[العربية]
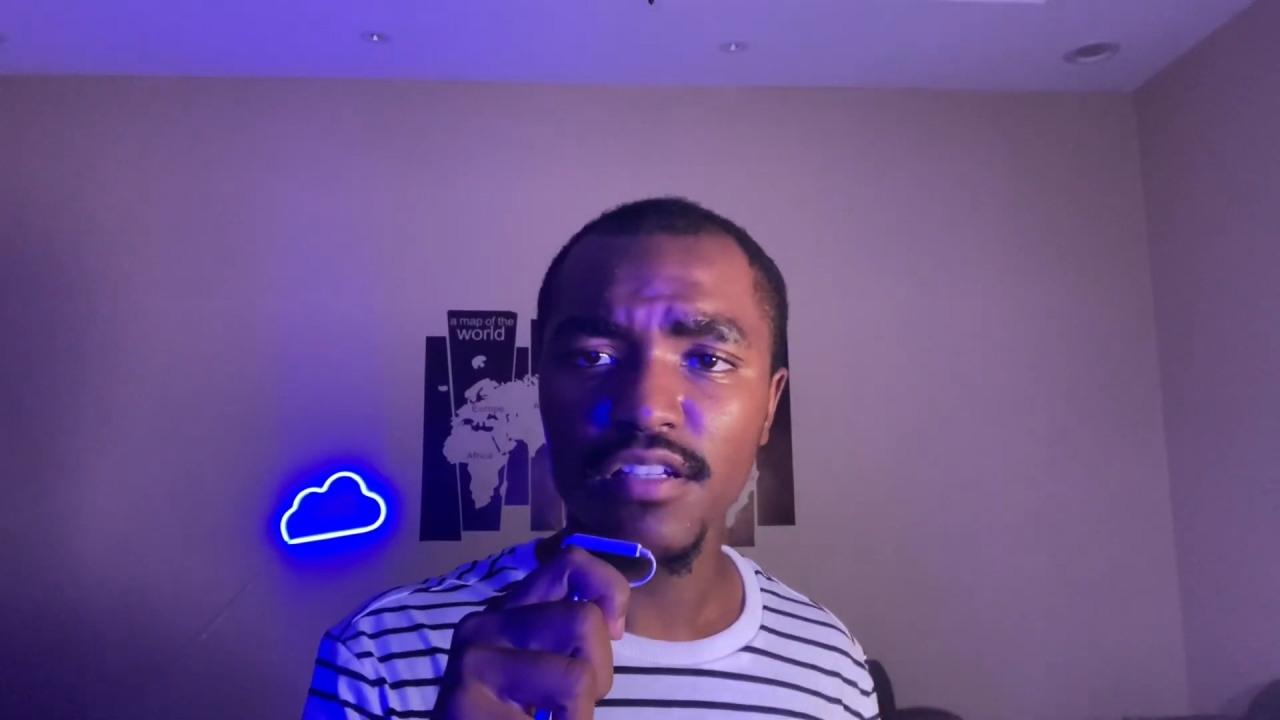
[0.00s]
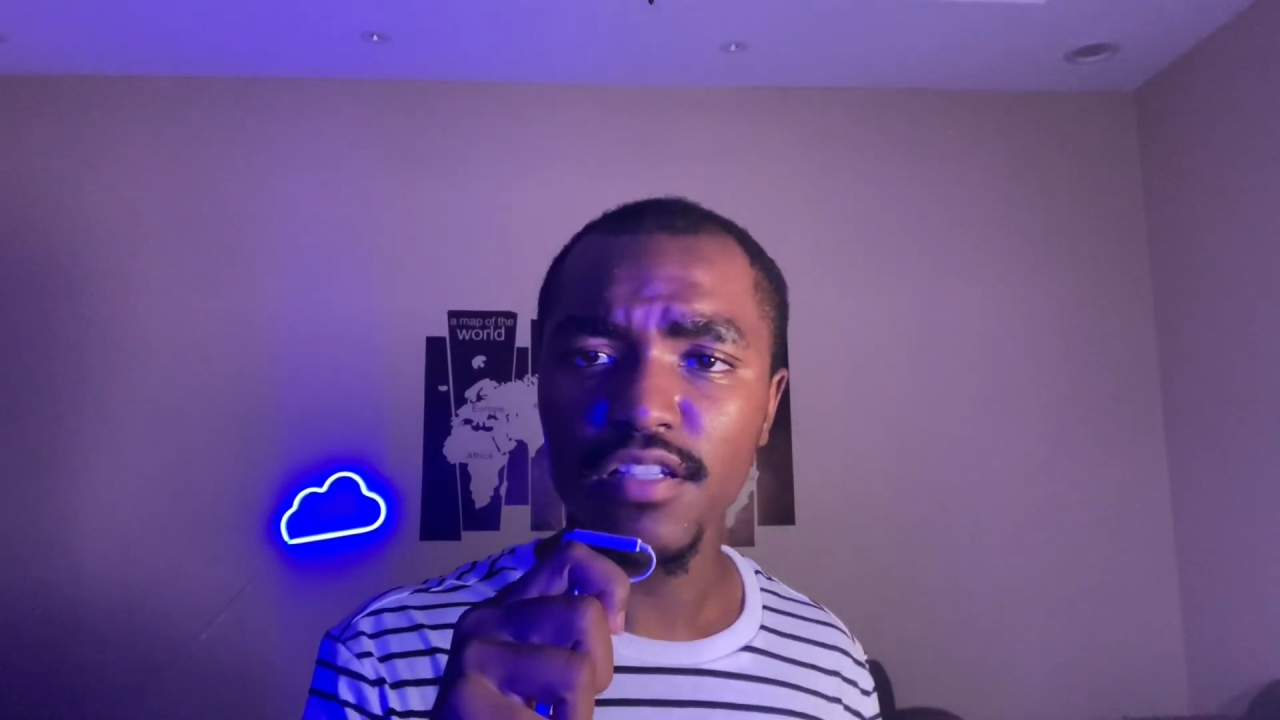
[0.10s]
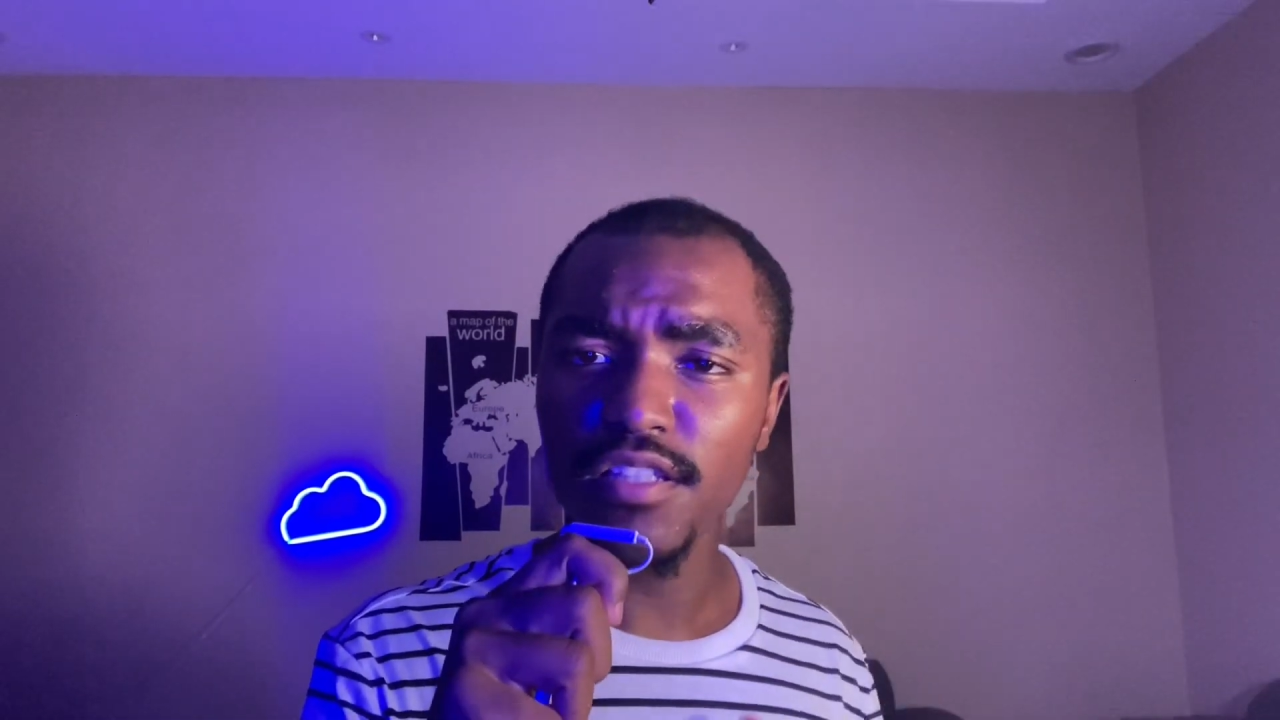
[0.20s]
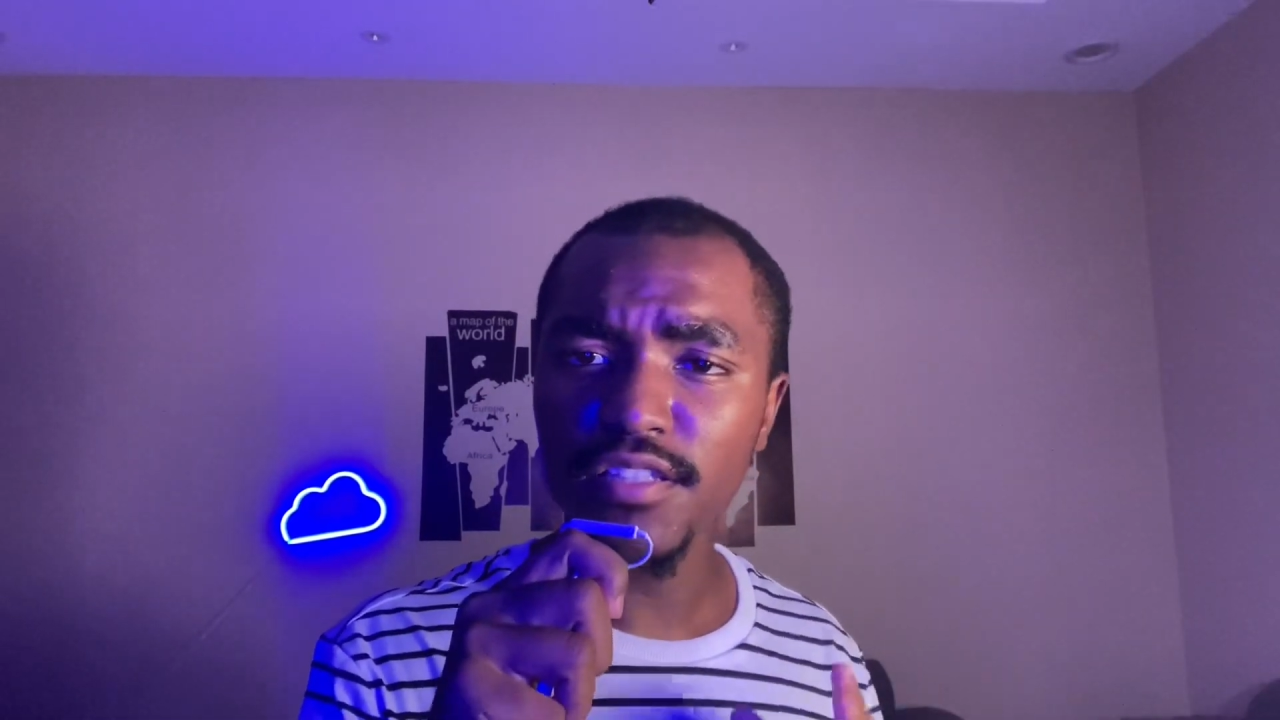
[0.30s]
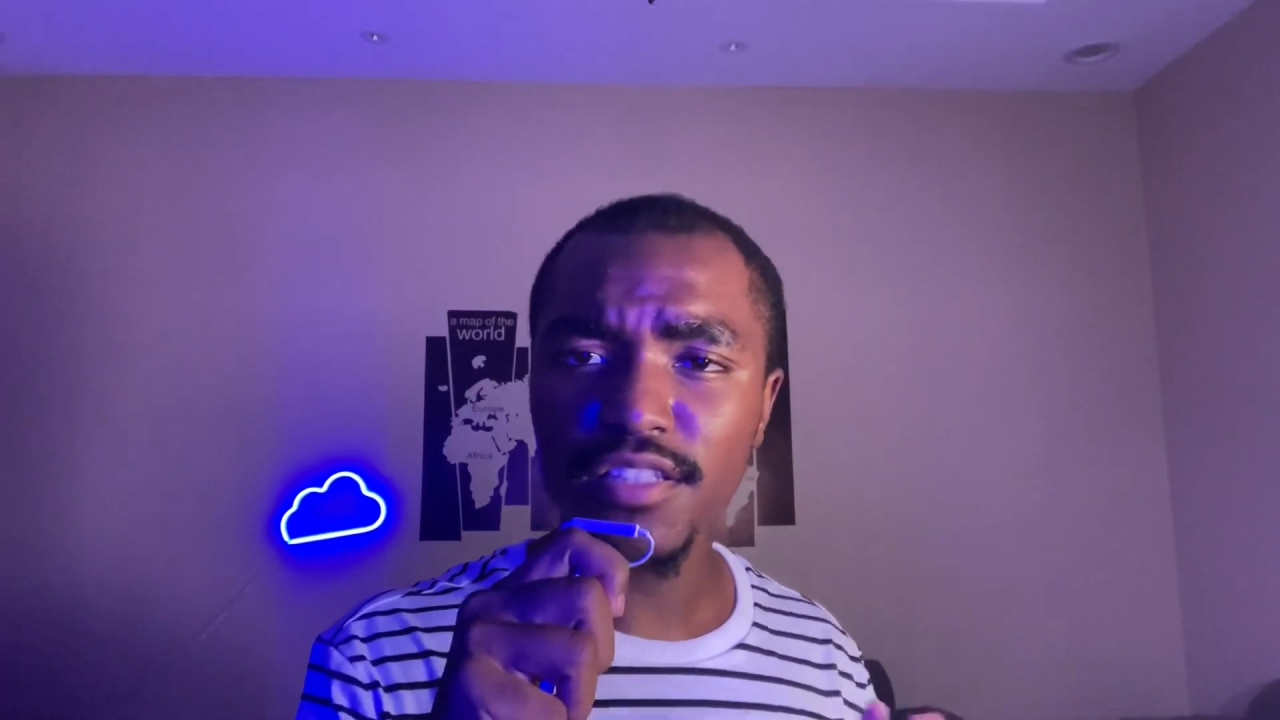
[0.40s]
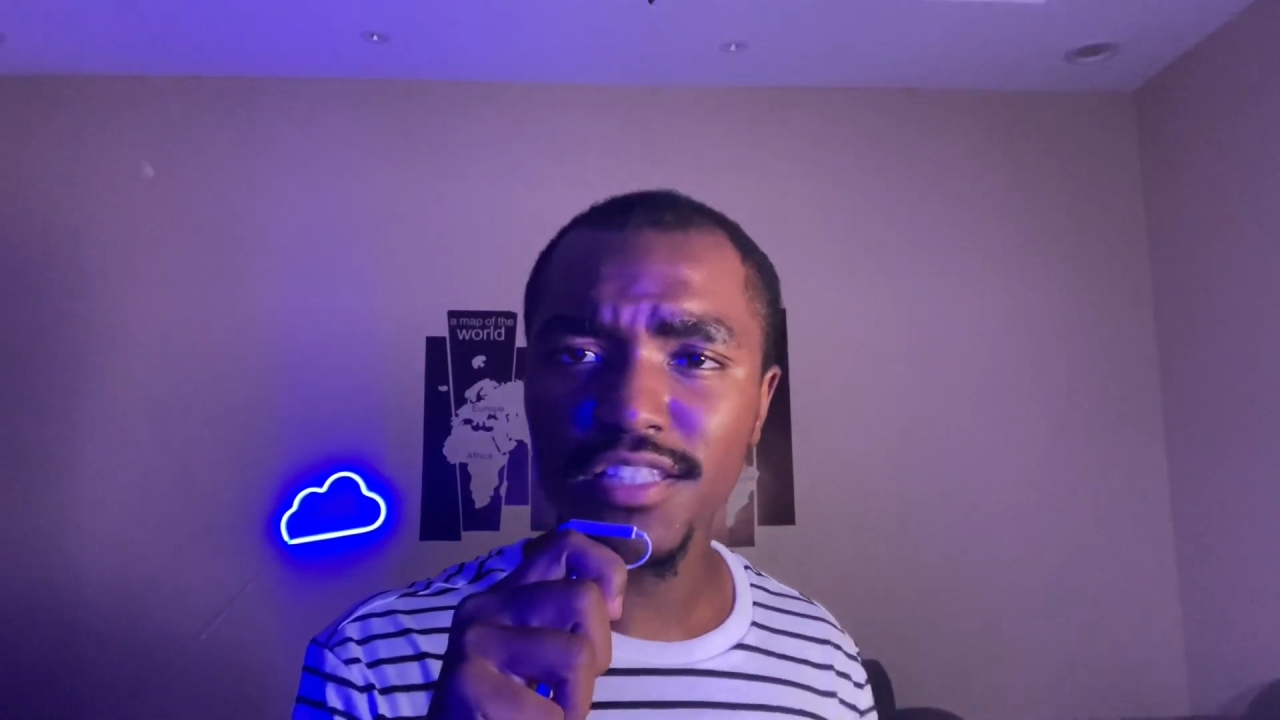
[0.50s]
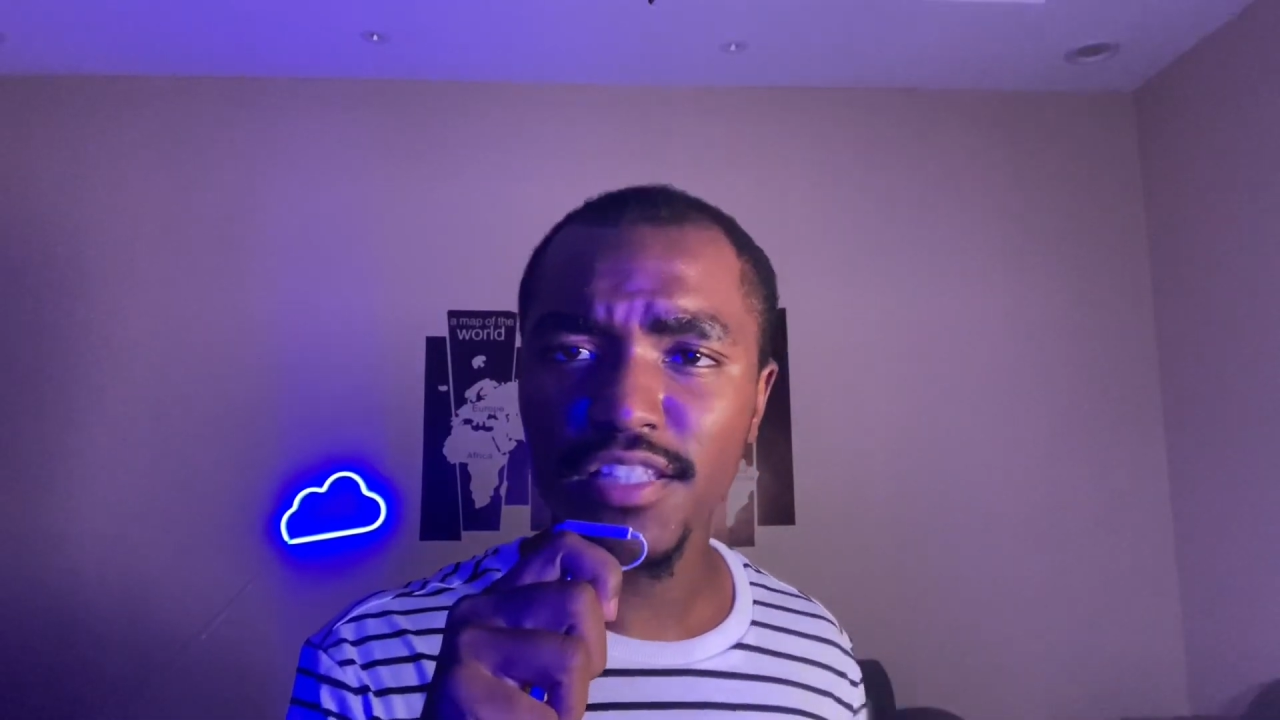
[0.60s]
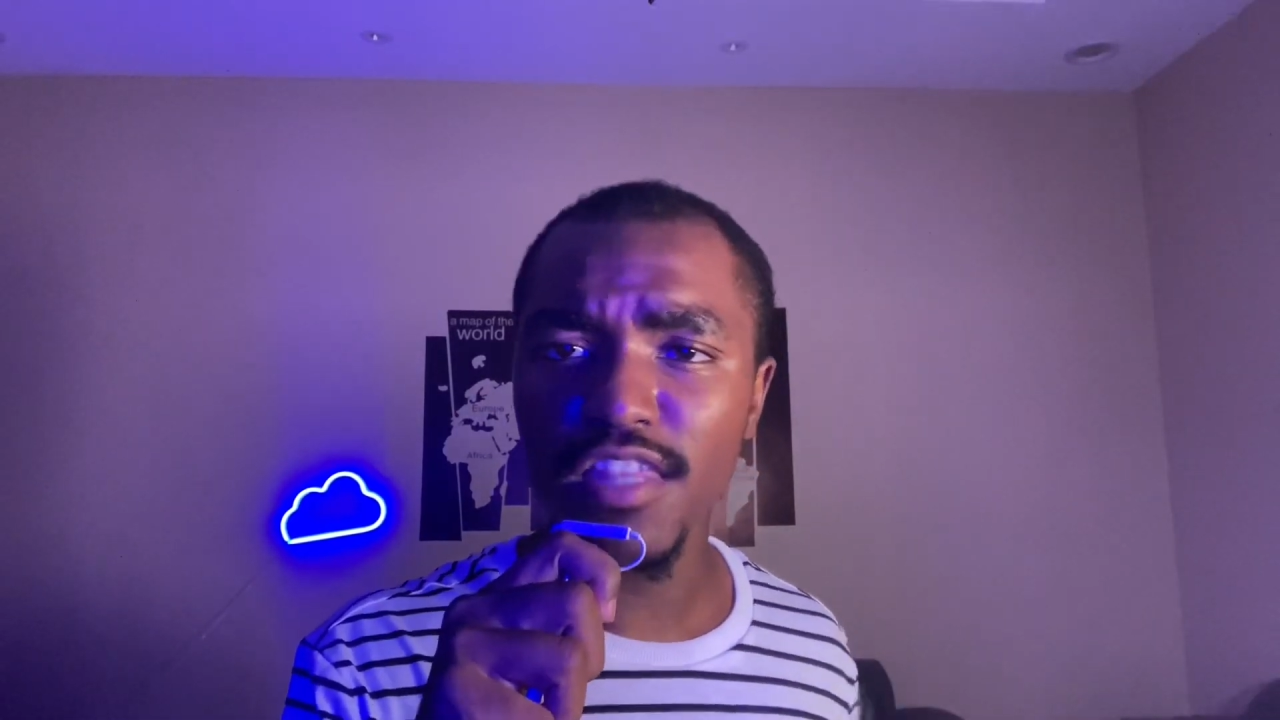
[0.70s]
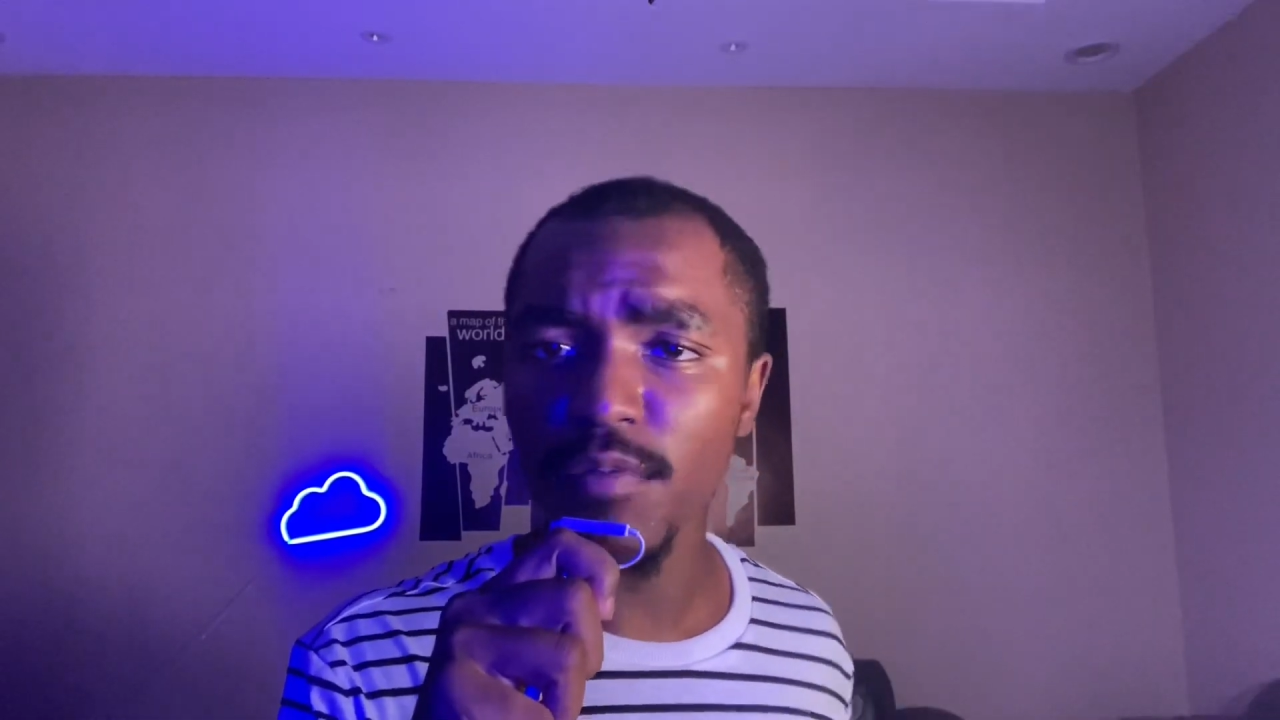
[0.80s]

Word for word: قد أنتجت كذا